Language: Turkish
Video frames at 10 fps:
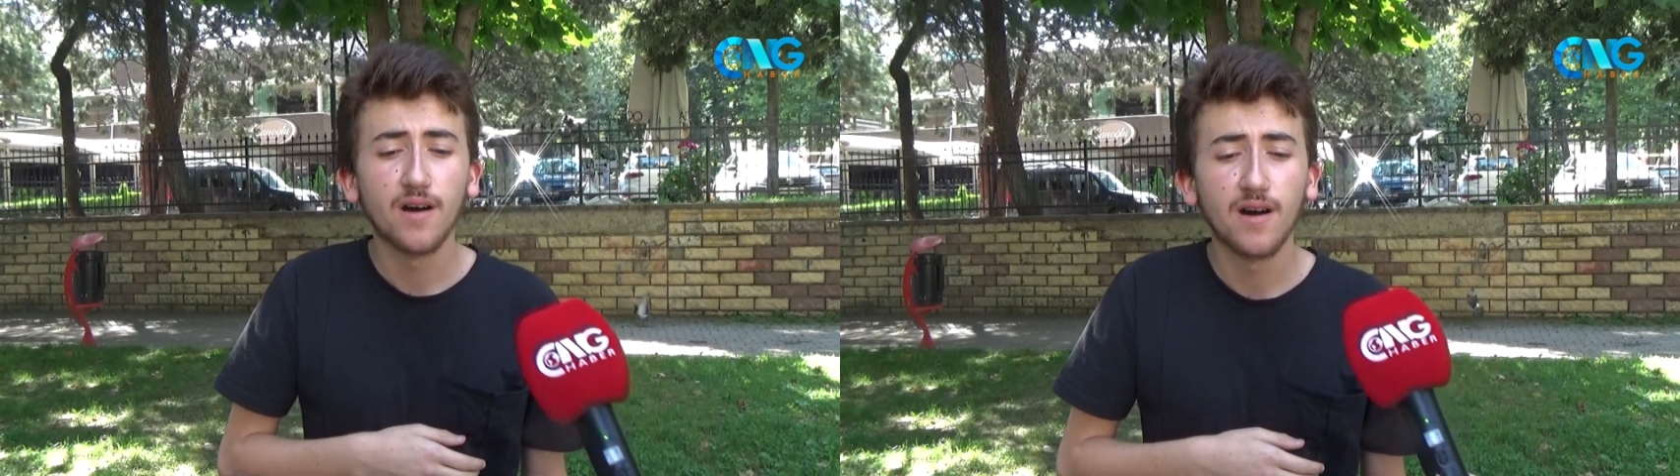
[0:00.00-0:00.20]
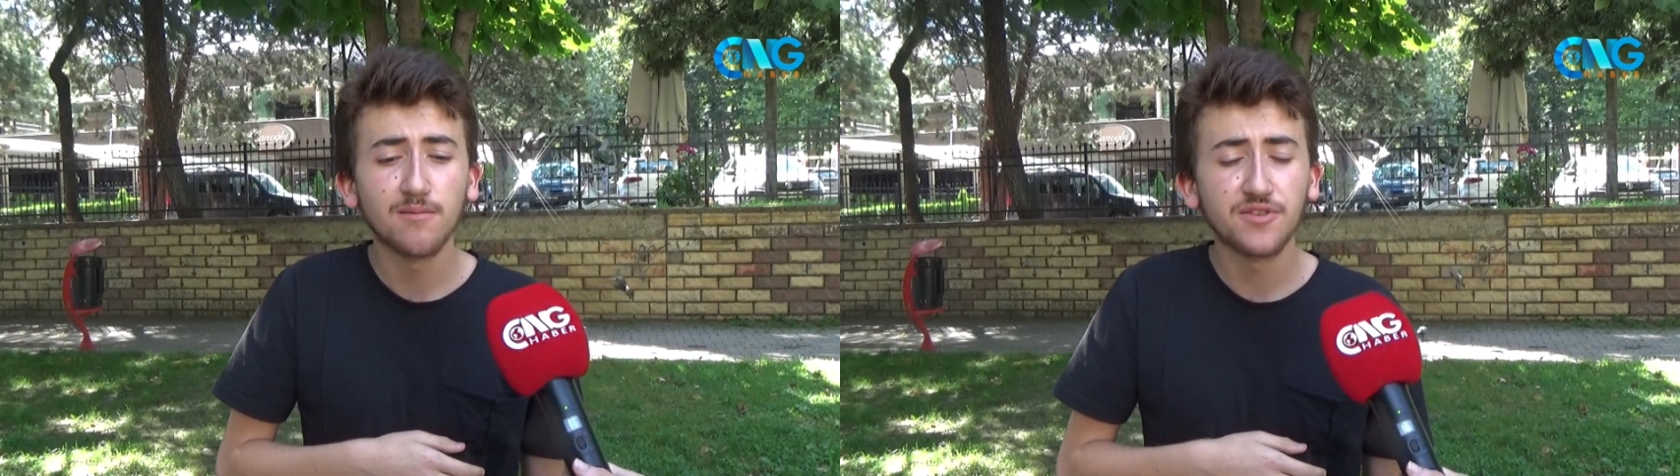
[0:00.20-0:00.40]

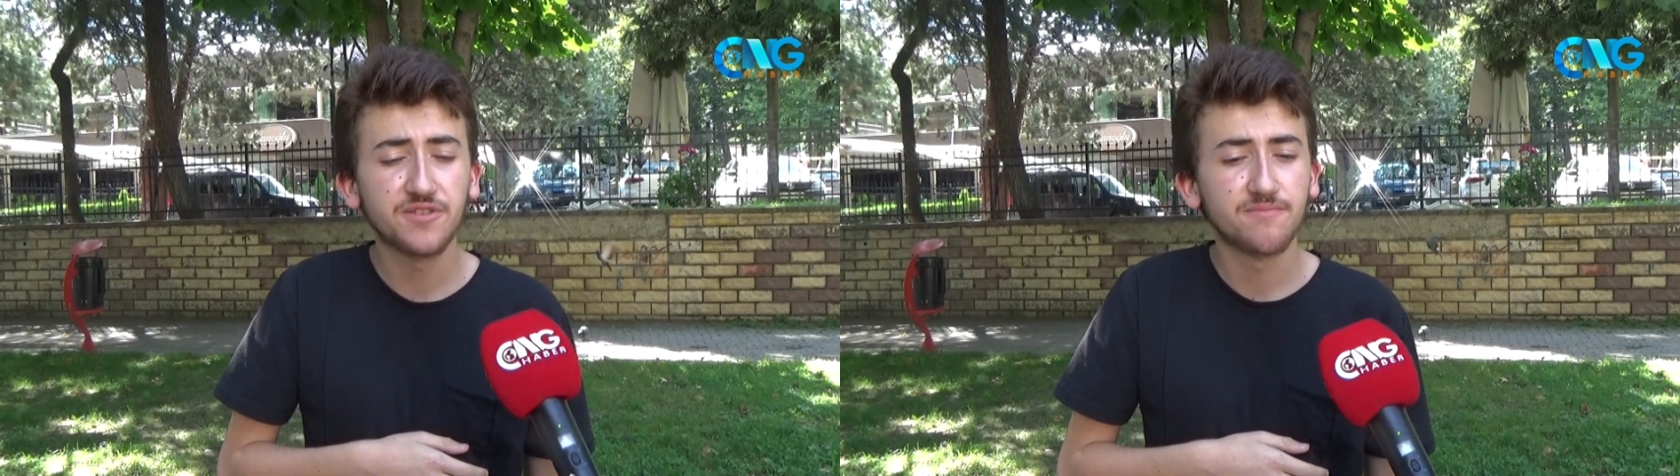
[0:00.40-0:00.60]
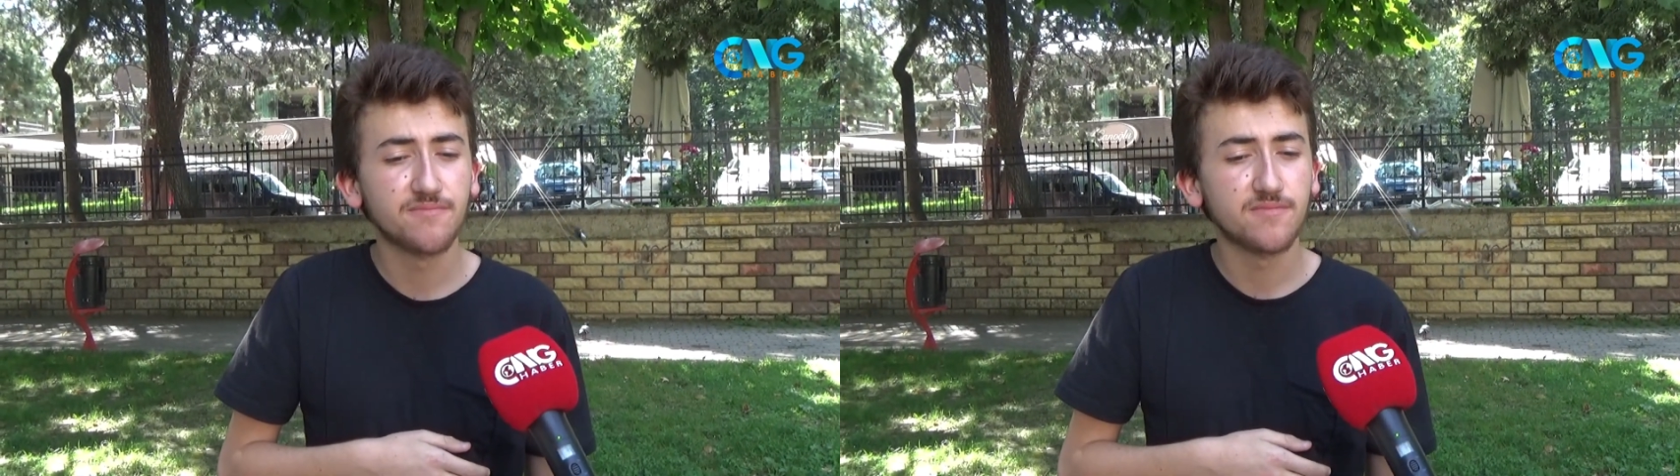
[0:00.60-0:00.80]

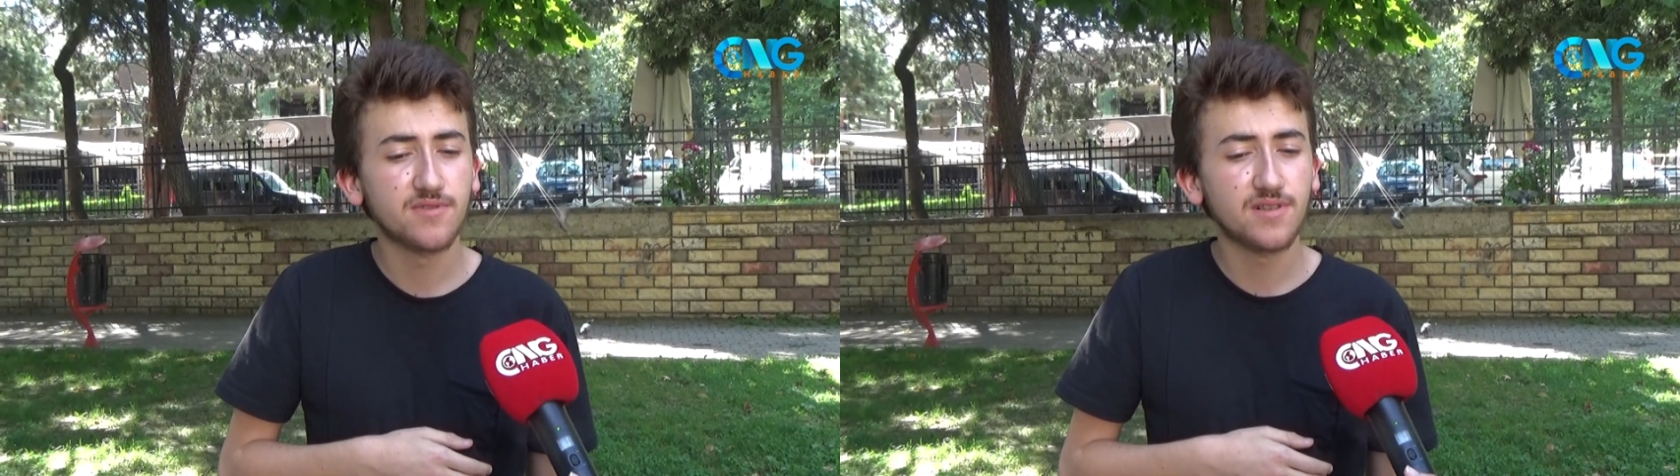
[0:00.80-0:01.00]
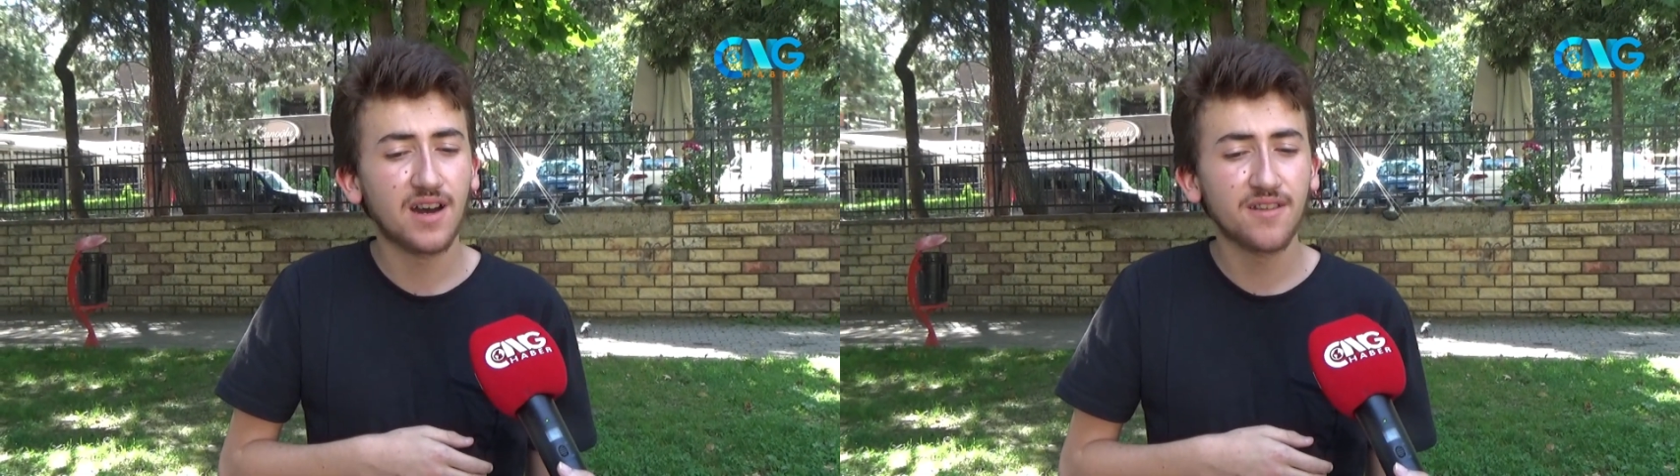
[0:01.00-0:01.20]
Ablacığım
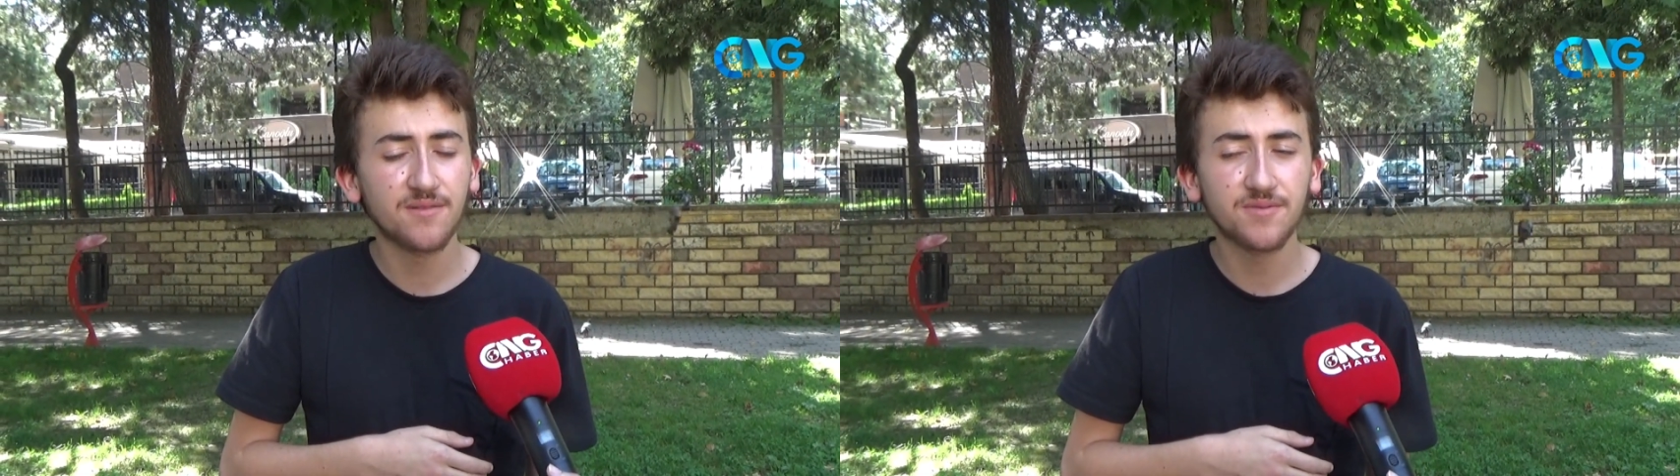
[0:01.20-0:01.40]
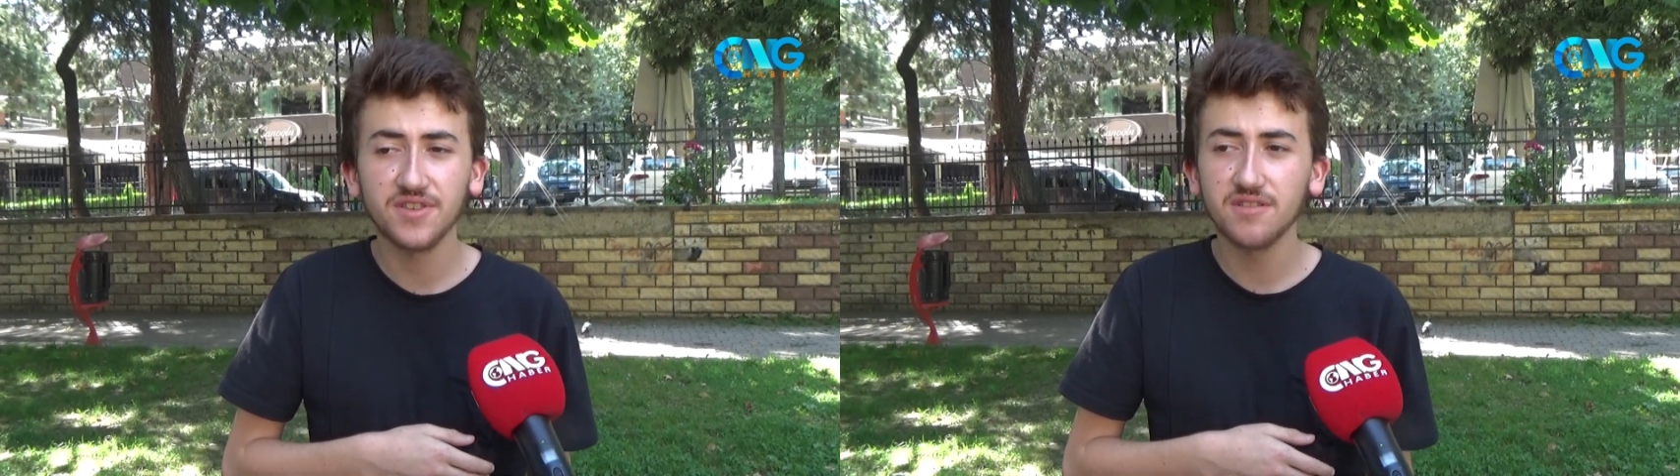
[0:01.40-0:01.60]

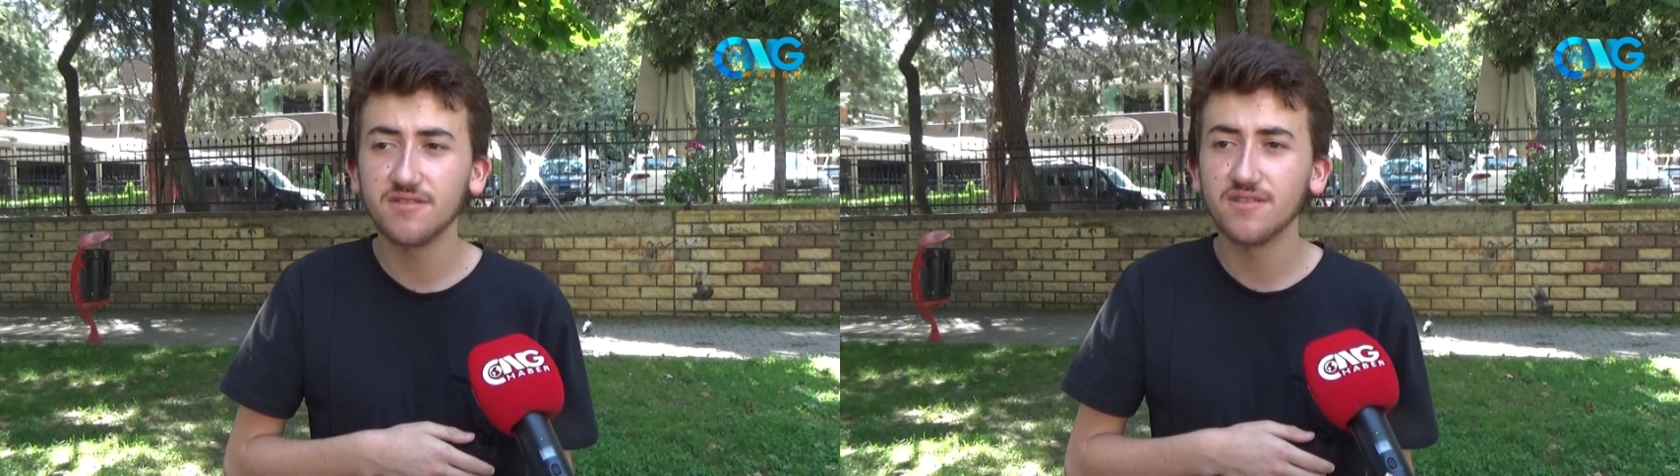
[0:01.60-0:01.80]
annemizin